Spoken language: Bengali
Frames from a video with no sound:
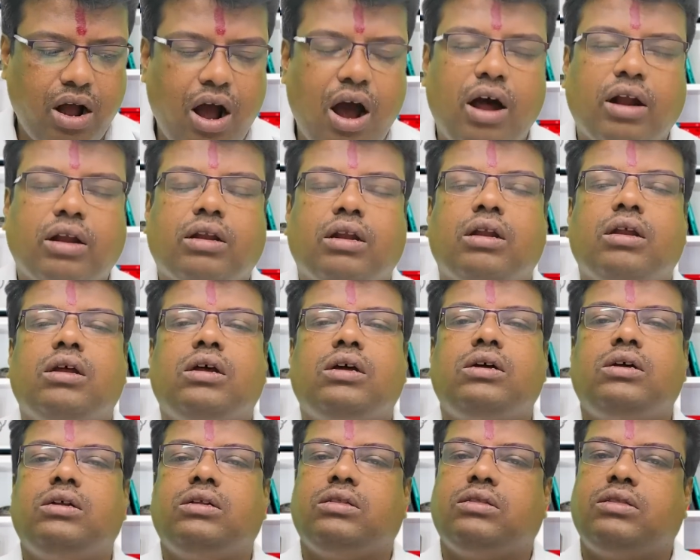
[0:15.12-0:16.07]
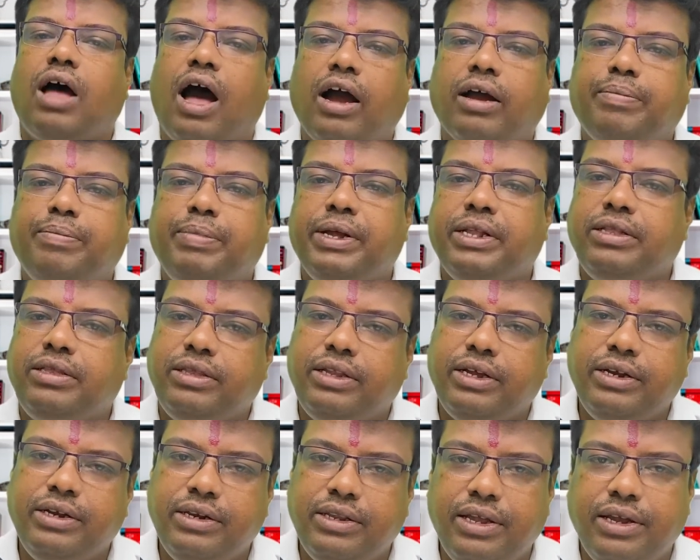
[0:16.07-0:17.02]
আর থাকবে
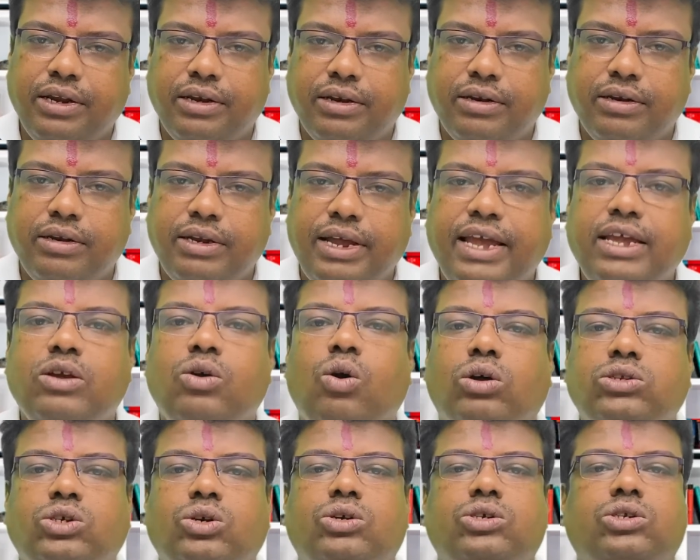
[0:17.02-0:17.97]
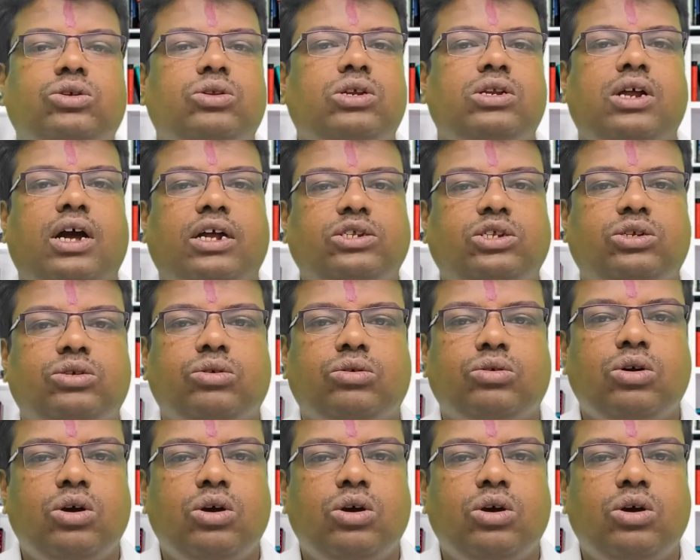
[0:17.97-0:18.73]
তিন দিন এই গজকেশরী রাজ্য